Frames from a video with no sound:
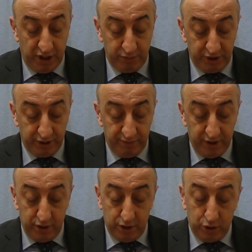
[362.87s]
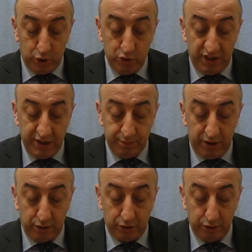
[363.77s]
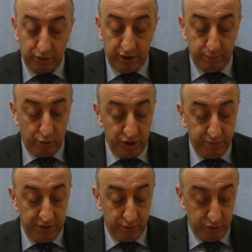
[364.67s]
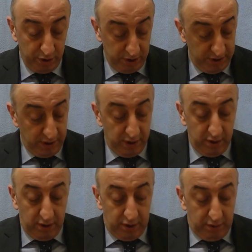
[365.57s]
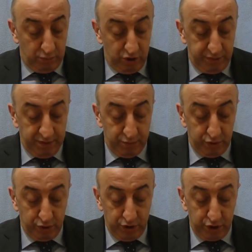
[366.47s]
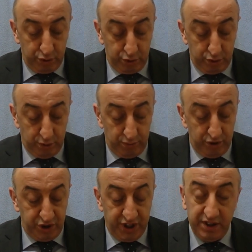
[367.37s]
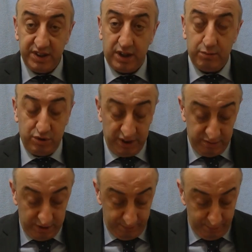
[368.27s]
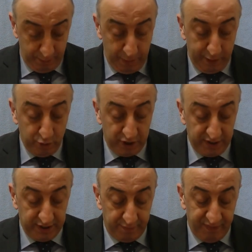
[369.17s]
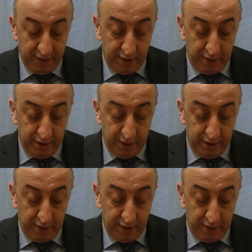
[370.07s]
yönelmişti. Güvenlik bankosuna oturan polis memuru, polis memuru görünce durdu. Cengiz abi burada mı? Yukarıda.